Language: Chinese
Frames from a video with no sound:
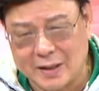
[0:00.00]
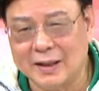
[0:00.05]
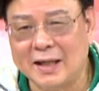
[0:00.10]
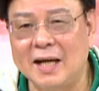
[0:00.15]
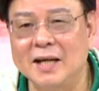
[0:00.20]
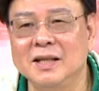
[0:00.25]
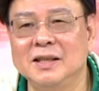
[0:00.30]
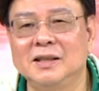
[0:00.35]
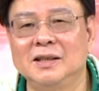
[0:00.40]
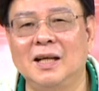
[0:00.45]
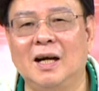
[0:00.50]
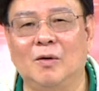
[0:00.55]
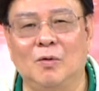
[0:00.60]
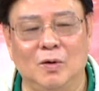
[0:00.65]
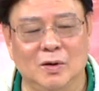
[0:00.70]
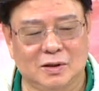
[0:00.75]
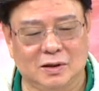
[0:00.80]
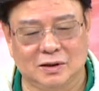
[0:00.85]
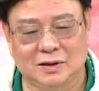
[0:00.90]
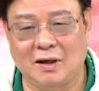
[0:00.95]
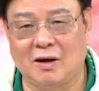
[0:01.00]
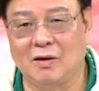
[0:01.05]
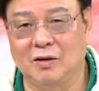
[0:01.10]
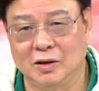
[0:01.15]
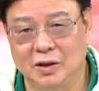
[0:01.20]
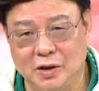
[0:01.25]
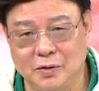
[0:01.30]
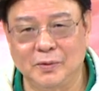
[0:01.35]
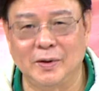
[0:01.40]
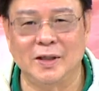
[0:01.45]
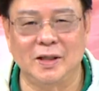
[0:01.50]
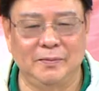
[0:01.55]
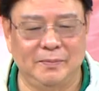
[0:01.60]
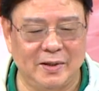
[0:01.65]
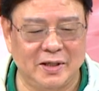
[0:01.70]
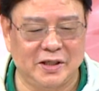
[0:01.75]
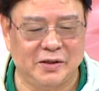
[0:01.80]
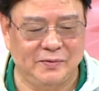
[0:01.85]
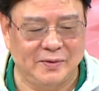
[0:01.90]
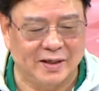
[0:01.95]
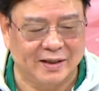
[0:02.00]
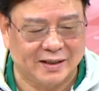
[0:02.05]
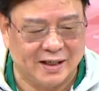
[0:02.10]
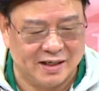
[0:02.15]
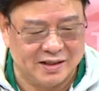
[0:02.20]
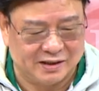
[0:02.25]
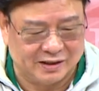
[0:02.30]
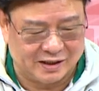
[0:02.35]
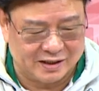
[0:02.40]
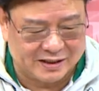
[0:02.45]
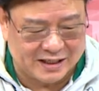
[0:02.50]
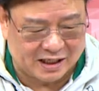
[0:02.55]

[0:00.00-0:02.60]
欢看热闹，我知道，因为你们喜欢看这个